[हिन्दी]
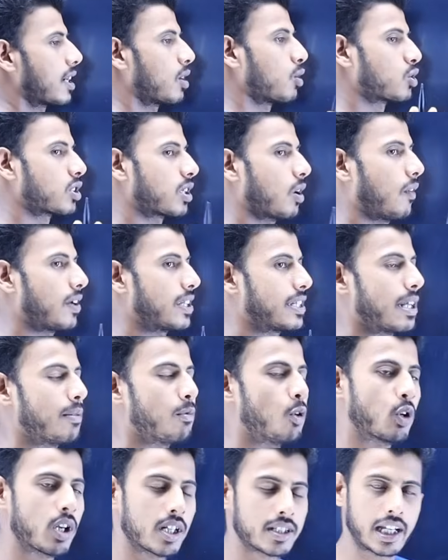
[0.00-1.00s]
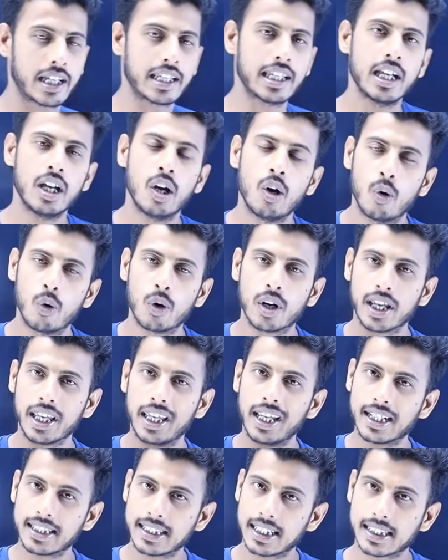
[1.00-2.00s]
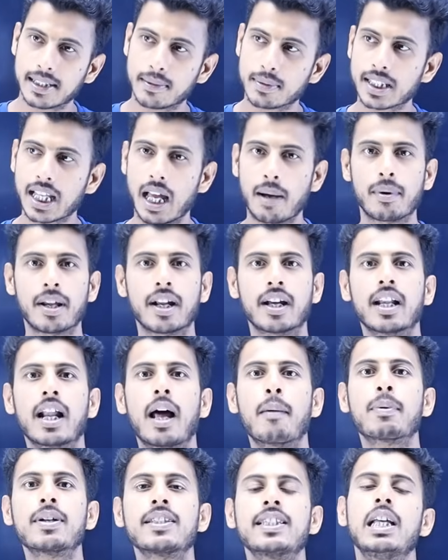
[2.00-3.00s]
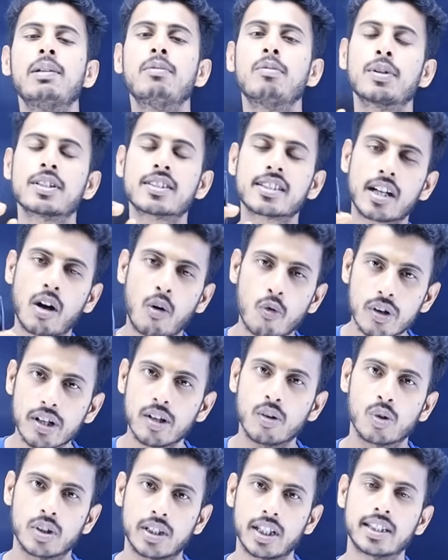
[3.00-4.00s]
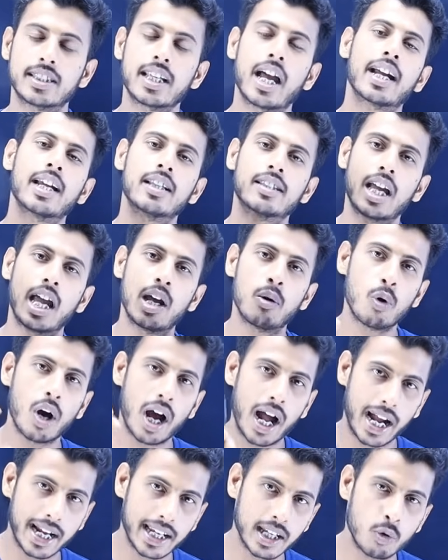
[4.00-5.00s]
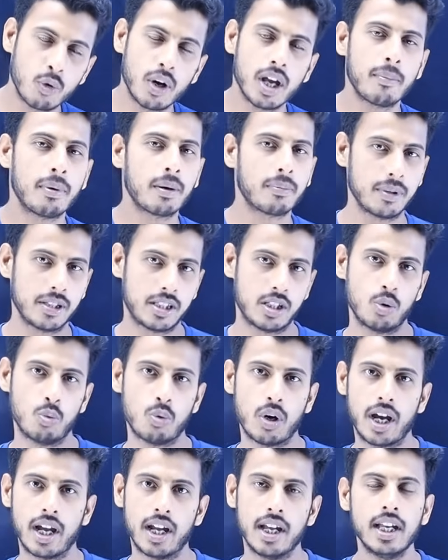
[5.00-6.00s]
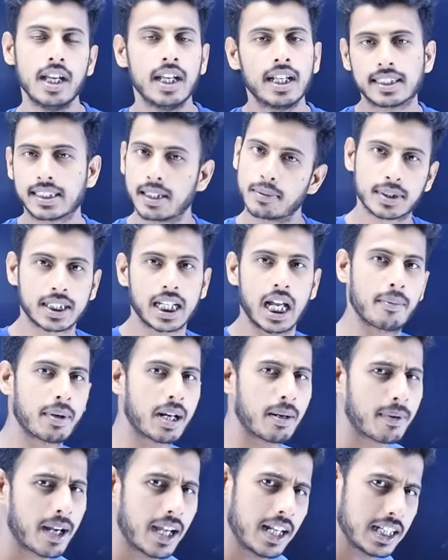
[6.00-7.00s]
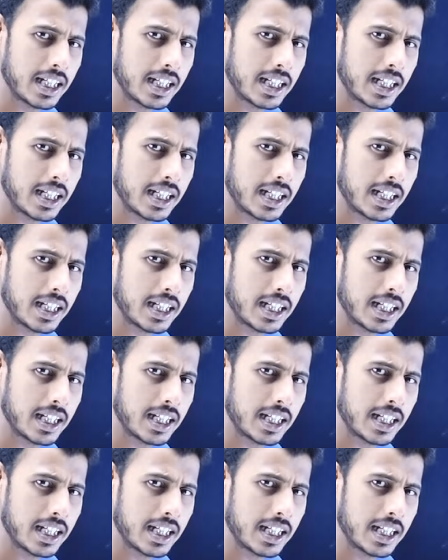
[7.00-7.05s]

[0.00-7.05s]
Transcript: रहा उसका वॉच टाइम होना चाहिए और एक हज़ार सब्सक्राइबर अगर आपके चैनल में बस काउंटिंग होना चाहिए चाहे चाहे वो आगे हुआ है या फिर पीछे हुआ है सब्सक्राइबर आपका